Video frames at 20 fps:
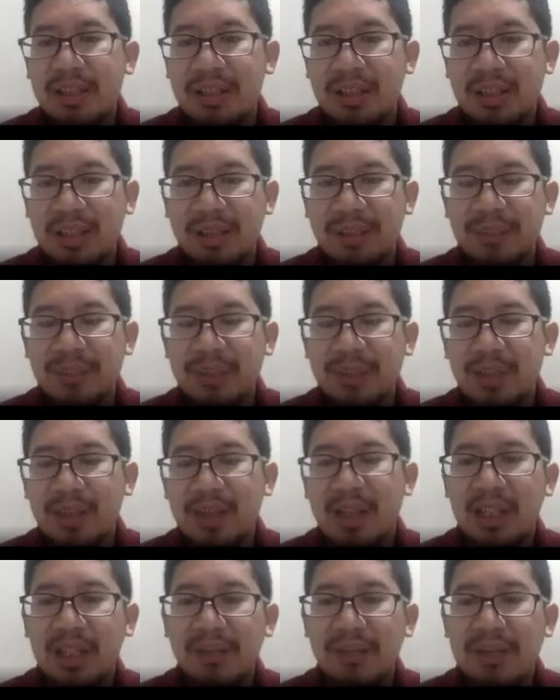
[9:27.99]
Nah,
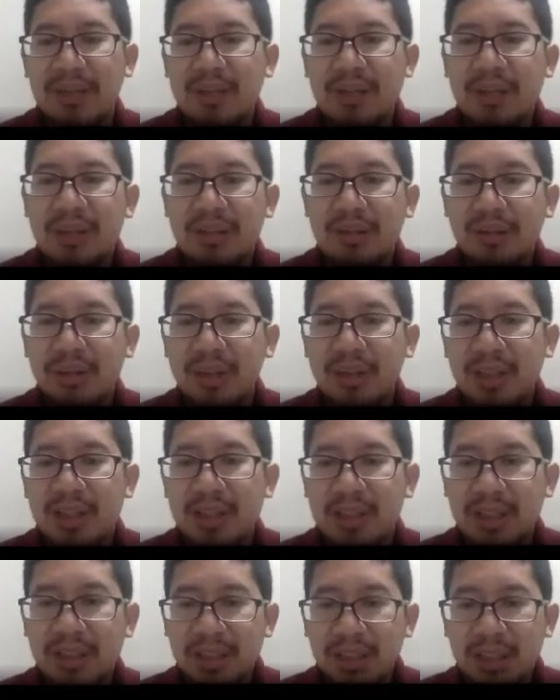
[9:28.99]
aktivitas
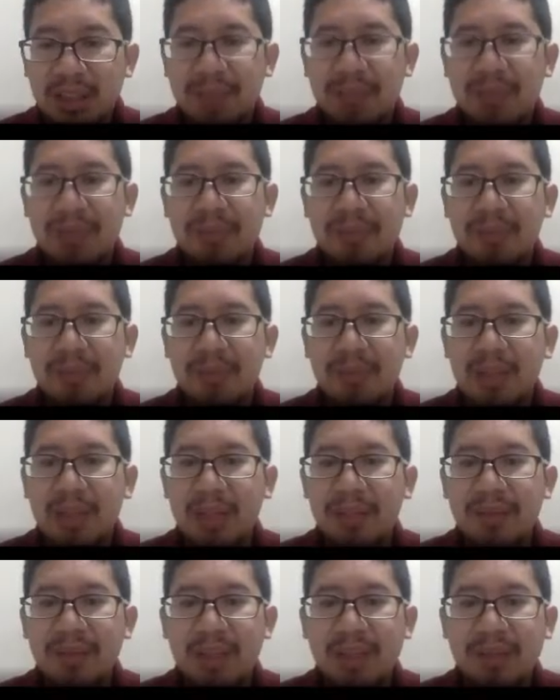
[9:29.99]
antikolinergik inilah yang menyebabkan
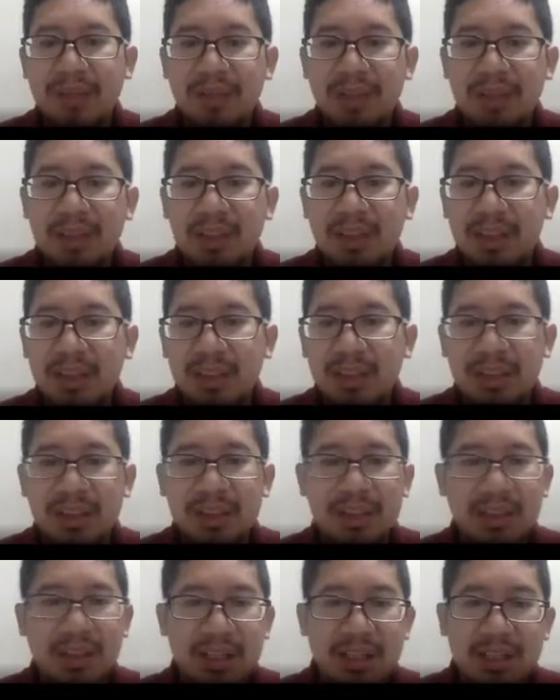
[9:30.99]
efek-efek yang tidak
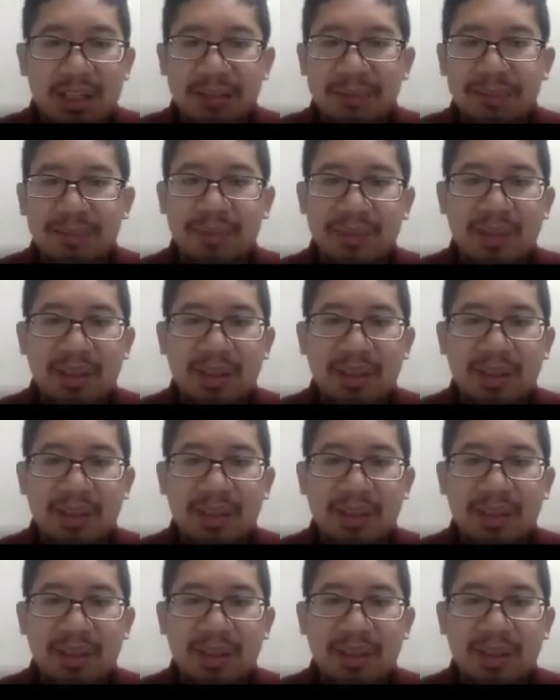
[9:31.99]
diinginkan.